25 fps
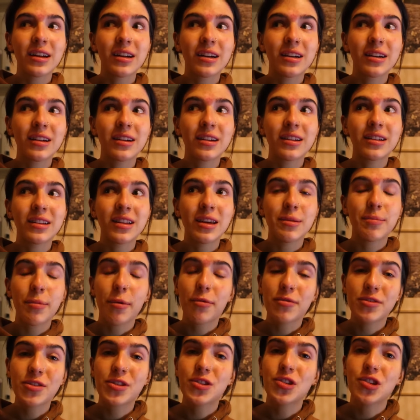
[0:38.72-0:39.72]
E, nie
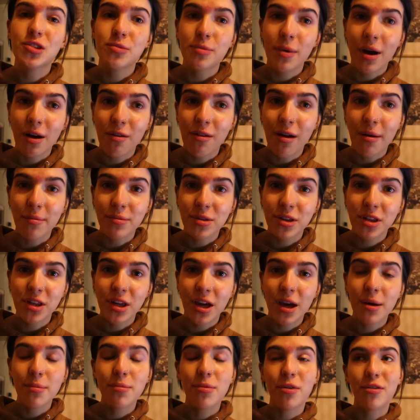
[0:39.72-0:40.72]
powstrzymałam
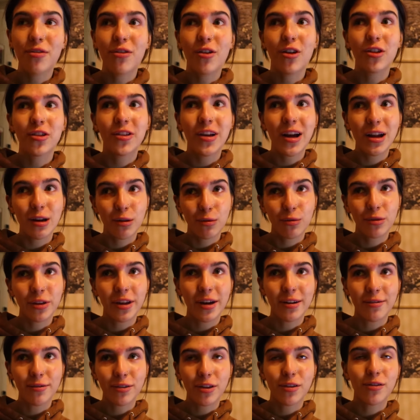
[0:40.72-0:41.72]
się, bo w hotelu
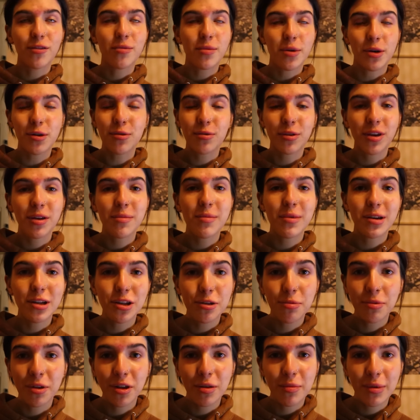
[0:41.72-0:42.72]
tam w Nowym Jorku nie
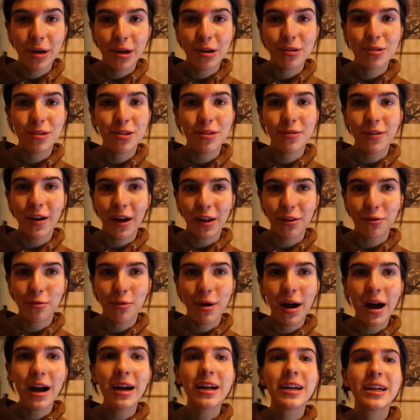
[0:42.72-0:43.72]
mieliśmy dobrego
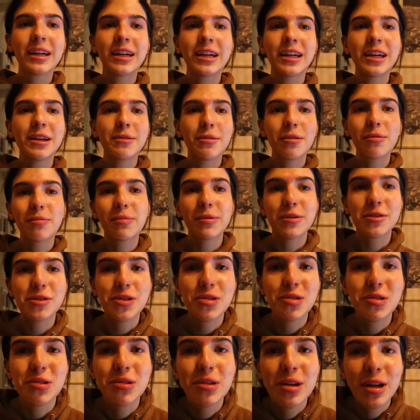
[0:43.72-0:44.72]
światła i po
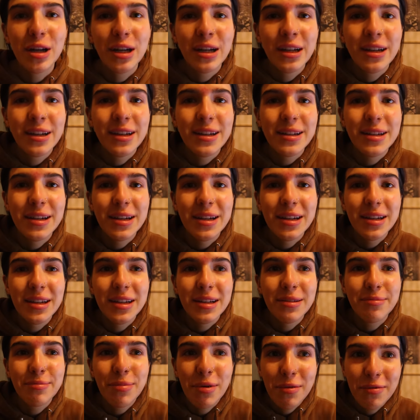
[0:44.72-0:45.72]
prostu
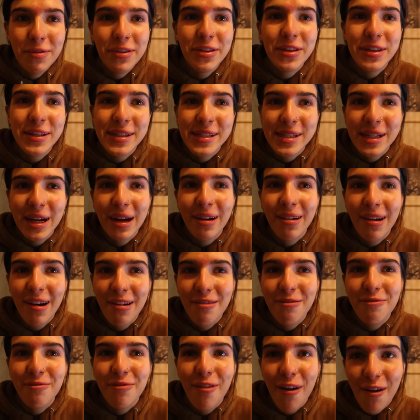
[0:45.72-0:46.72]
e,
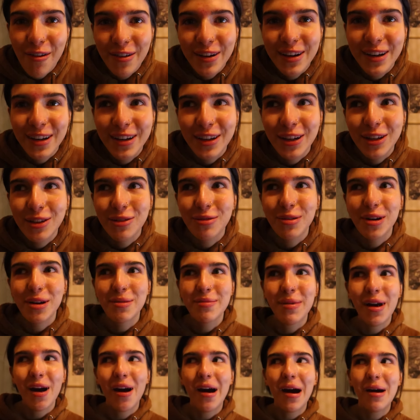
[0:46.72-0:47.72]
powyciskałam wągry, które
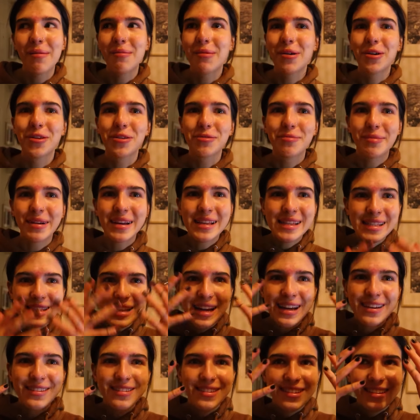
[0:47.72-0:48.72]
miałam od
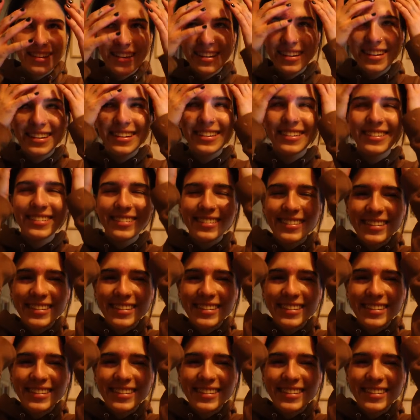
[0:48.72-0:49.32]
maseczki.